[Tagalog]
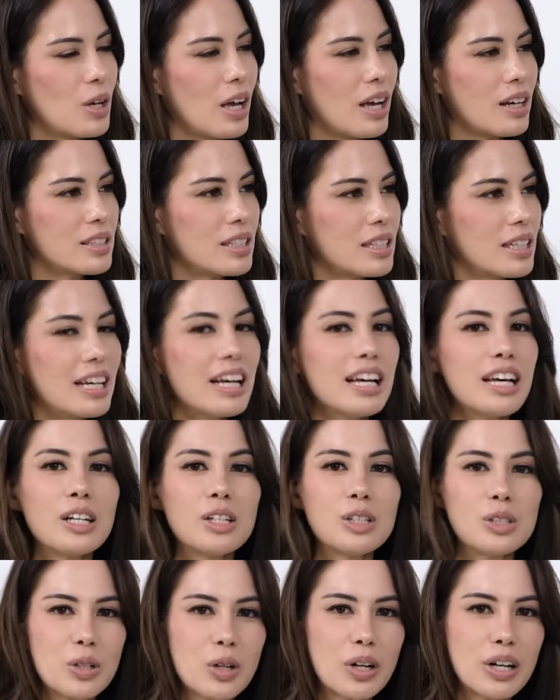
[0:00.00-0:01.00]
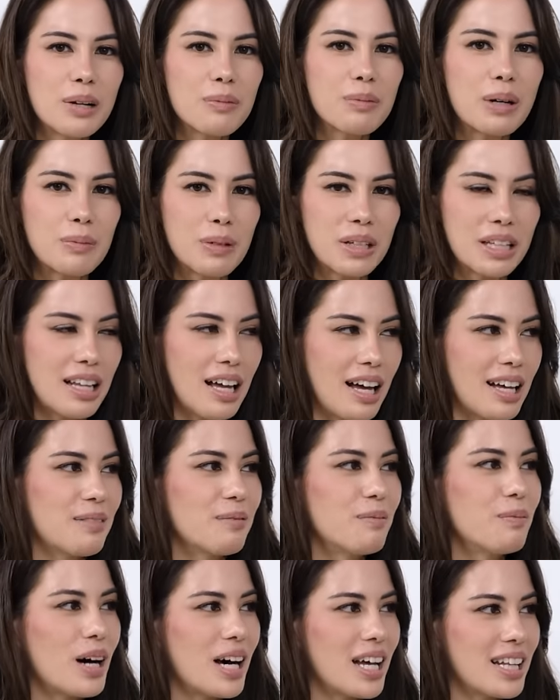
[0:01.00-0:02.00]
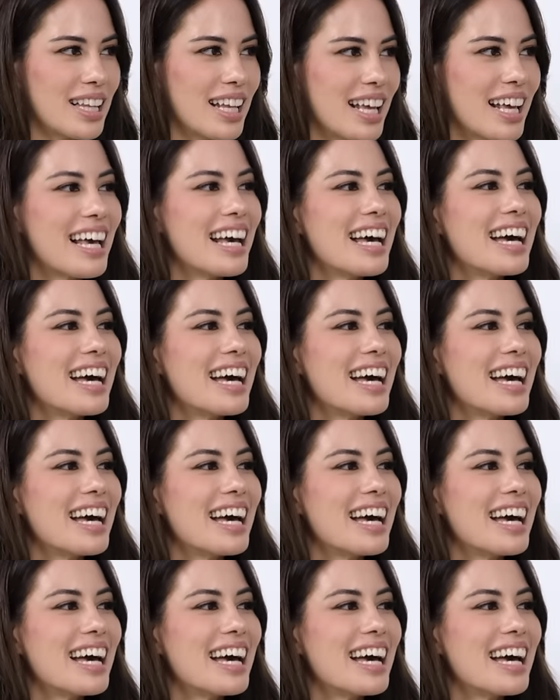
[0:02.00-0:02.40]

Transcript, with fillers: So actually, sorry mom and dad, but